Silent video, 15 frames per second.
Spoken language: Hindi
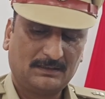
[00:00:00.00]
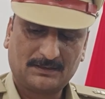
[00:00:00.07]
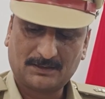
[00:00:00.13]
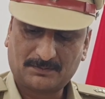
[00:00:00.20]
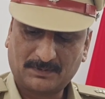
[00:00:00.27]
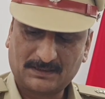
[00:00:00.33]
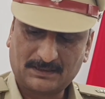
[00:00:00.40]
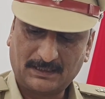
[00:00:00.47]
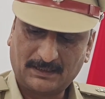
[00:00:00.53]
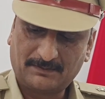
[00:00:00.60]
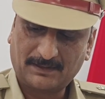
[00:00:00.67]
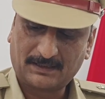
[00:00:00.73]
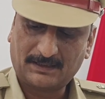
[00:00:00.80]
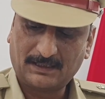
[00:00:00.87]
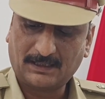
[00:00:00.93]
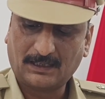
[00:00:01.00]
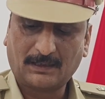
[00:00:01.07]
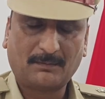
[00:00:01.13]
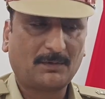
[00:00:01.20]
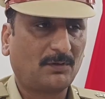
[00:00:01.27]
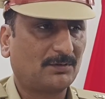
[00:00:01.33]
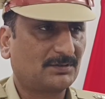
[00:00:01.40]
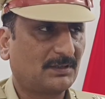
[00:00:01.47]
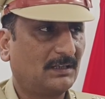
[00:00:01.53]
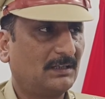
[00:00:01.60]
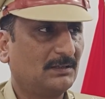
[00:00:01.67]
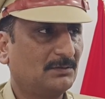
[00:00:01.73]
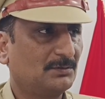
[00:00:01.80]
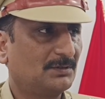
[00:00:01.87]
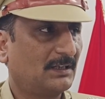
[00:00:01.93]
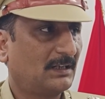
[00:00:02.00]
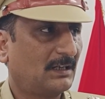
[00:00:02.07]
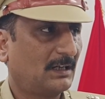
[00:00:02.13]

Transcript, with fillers: जिसमें से एक व्यक्ति का नाम रोशन है दूसरे